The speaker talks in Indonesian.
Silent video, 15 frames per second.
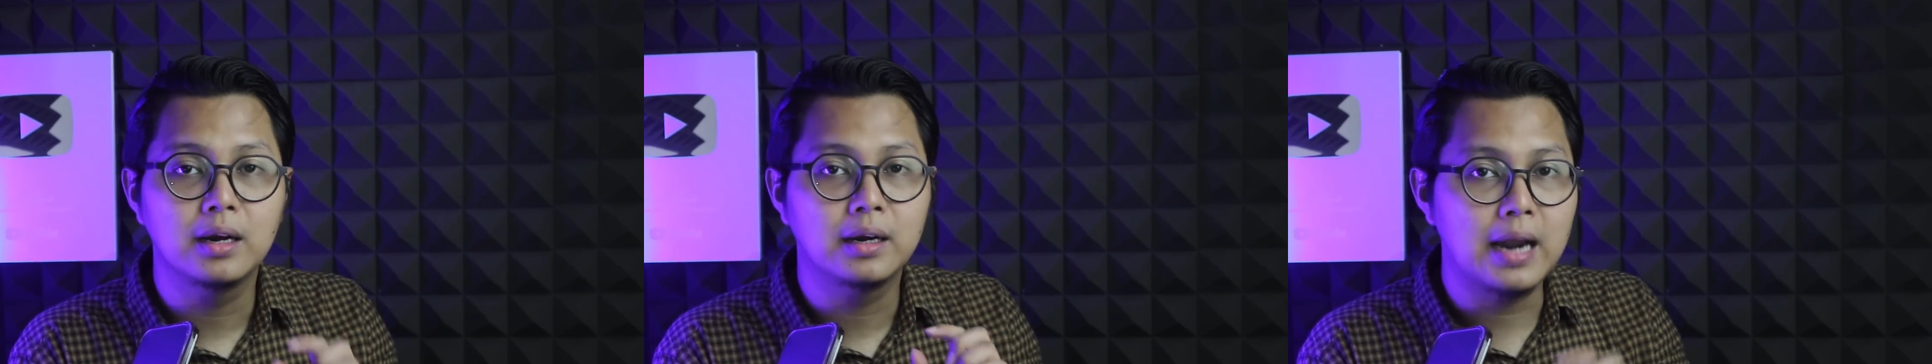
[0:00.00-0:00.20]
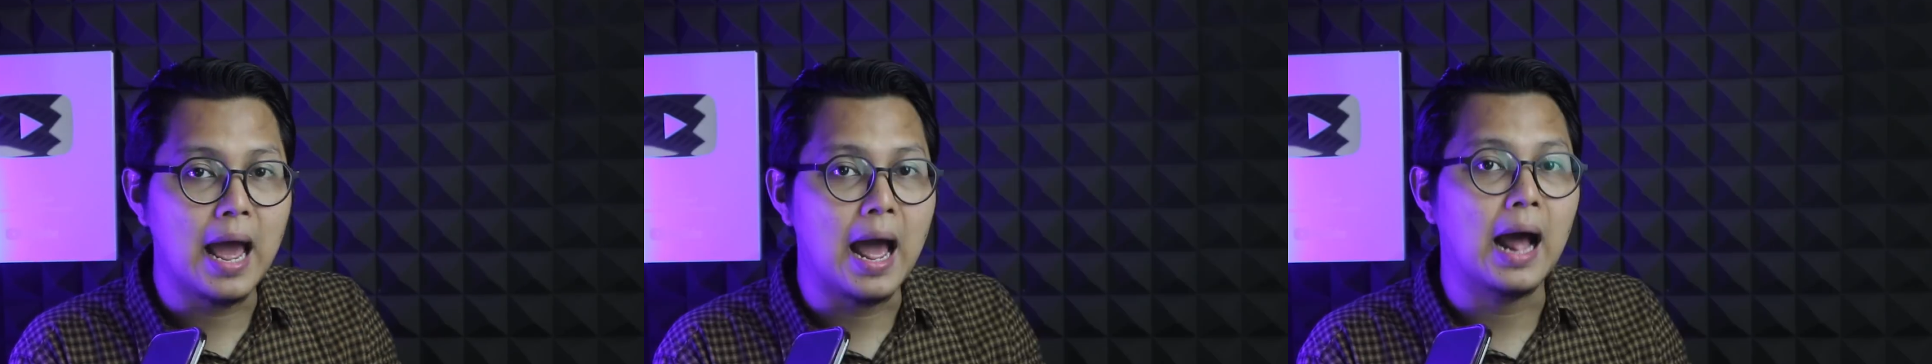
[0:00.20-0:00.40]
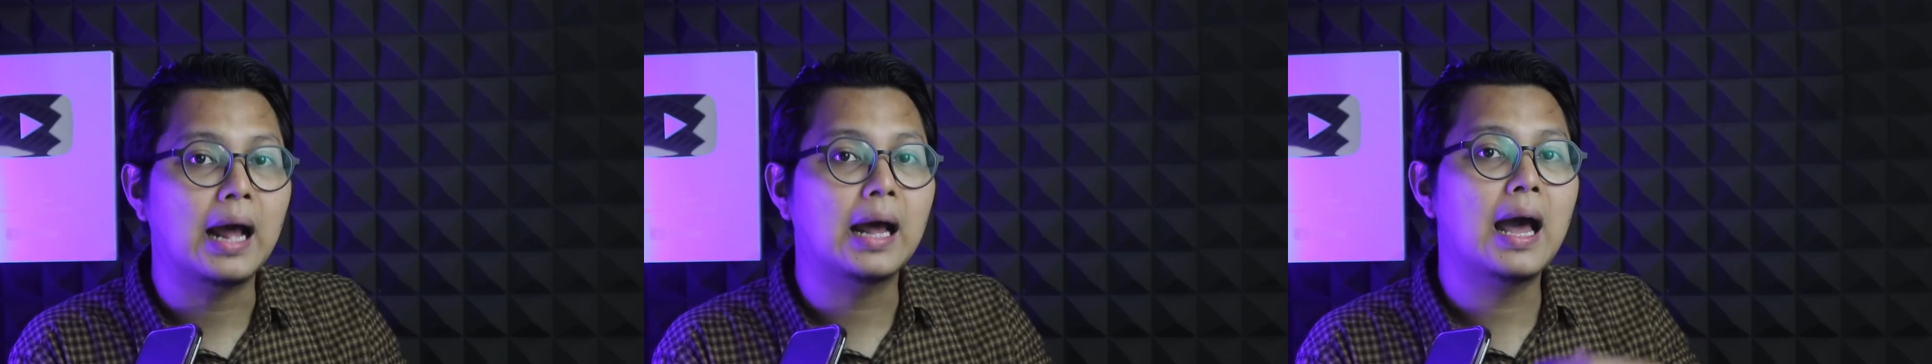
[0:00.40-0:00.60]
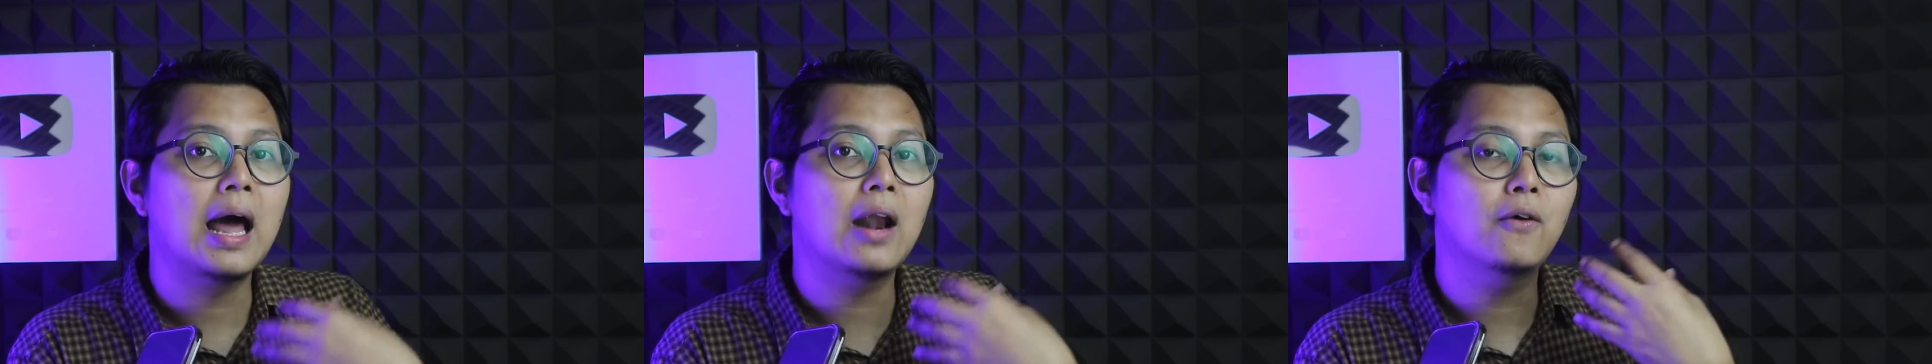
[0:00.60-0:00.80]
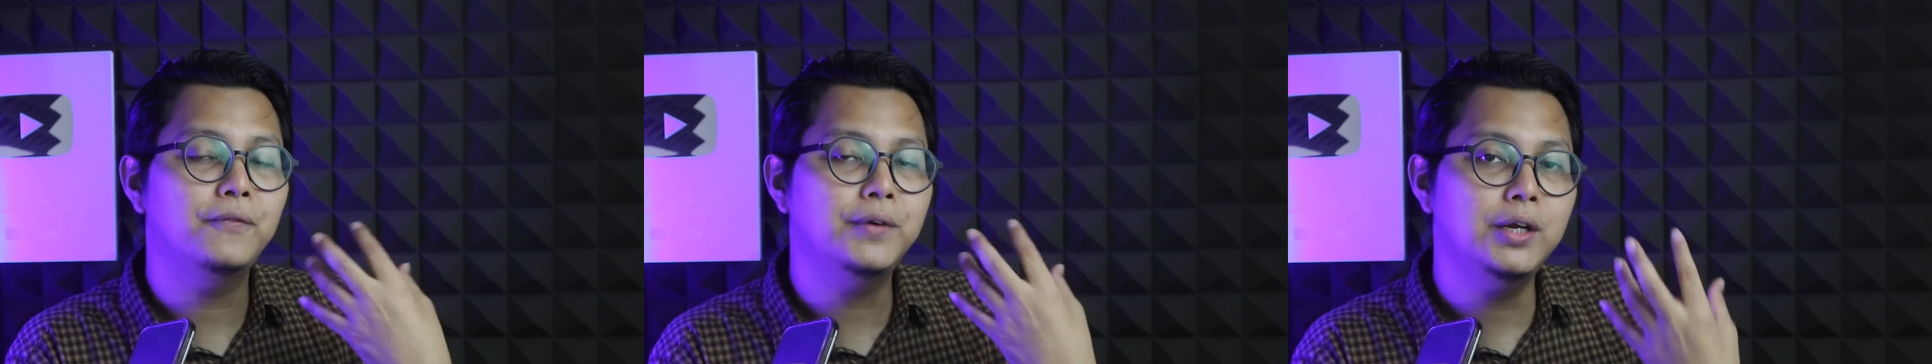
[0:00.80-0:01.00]
Nah,
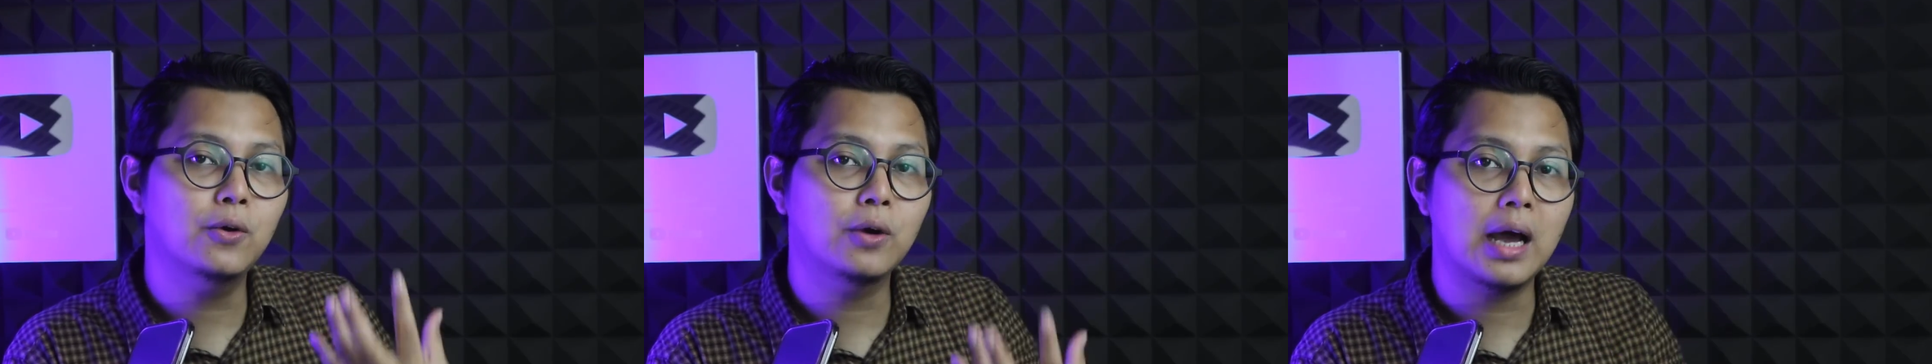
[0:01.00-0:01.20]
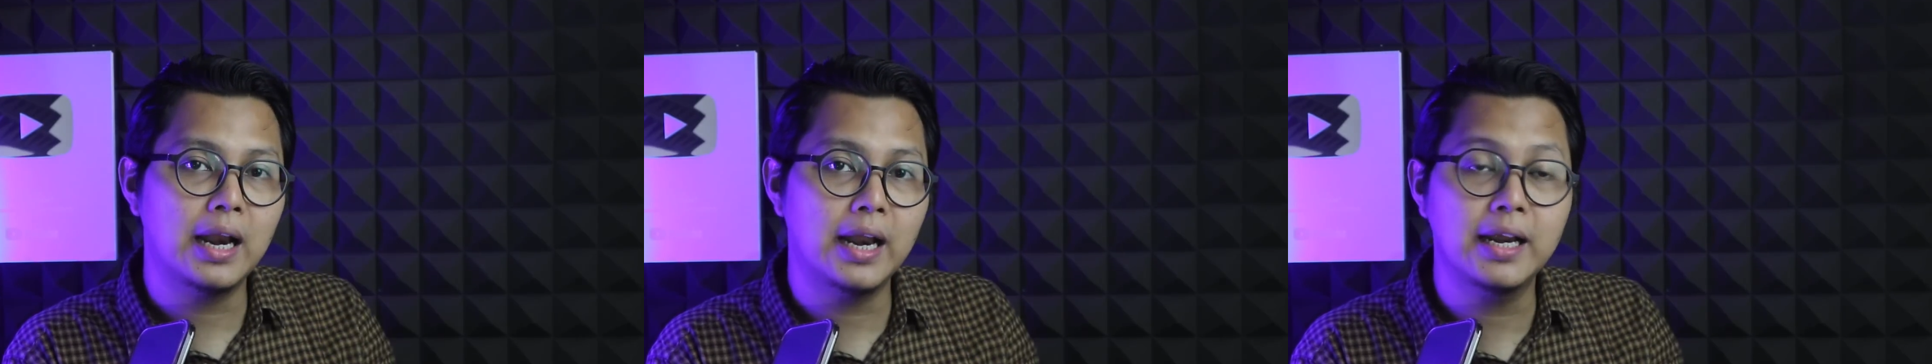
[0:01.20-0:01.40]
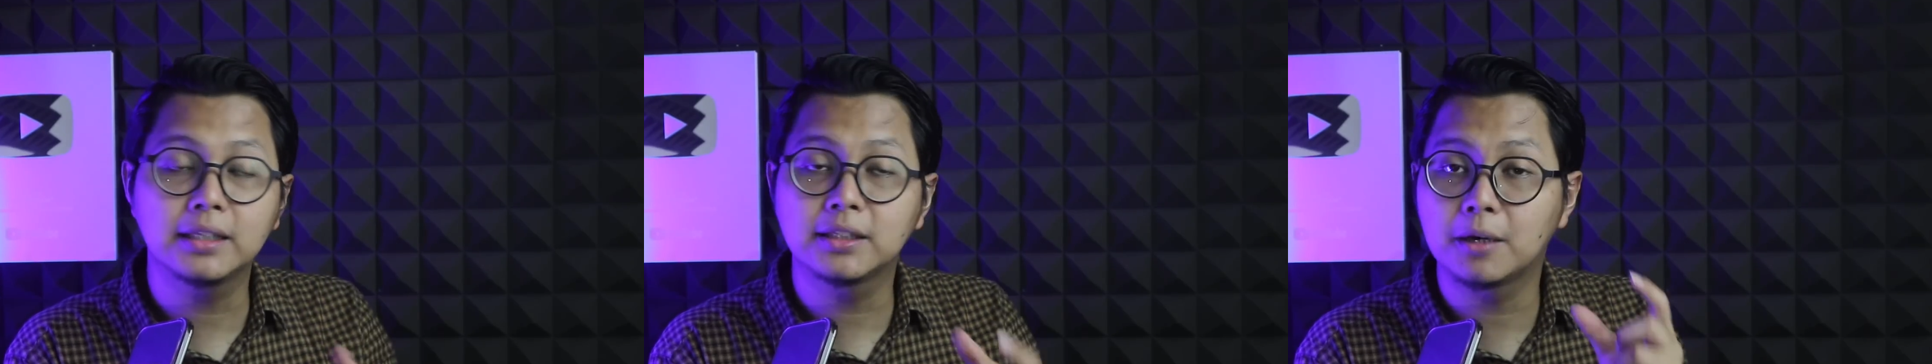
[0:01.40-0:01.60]
kalau video kalian yang